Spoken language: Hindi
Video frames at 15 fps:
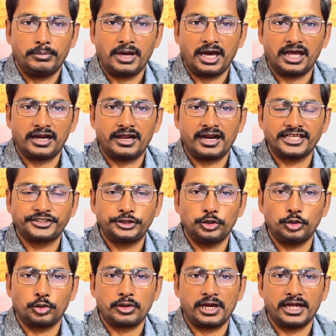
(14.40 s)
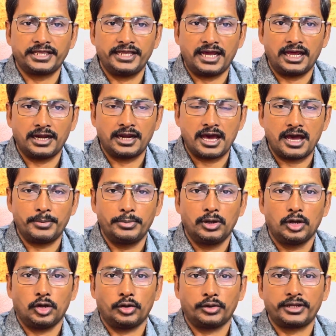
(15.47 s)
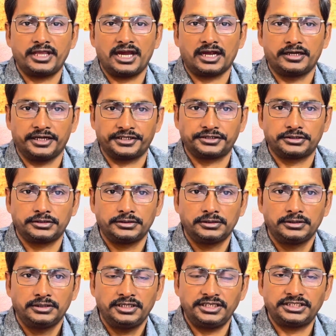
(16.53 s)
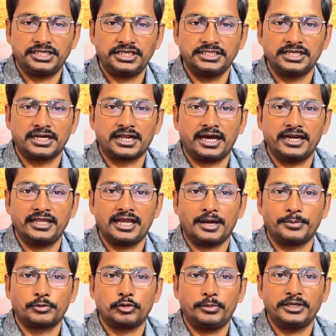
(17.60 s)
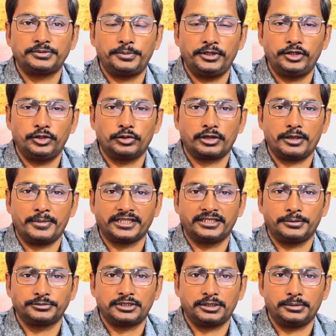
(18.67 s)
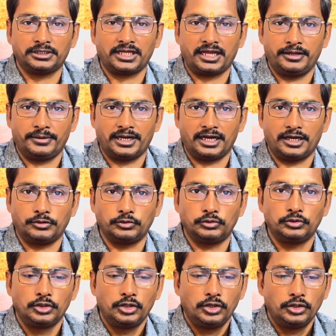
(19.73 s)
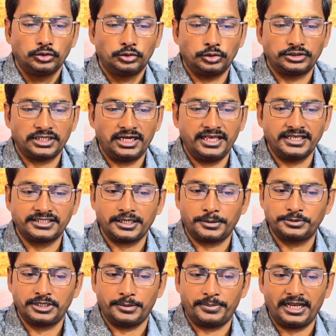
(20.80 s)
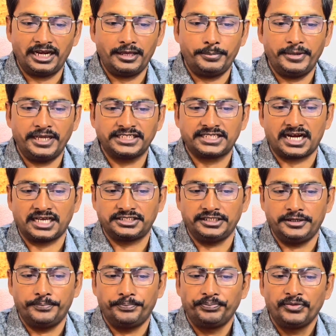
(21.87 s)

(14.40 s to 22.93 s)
12 राशियों का क्या लाभ और क्या खर्च इसकी जानकारी आपको मैं इस वीडियो के माध्यम से बताने वाला हूँ तो चलिए सबसे पहले मेष राशि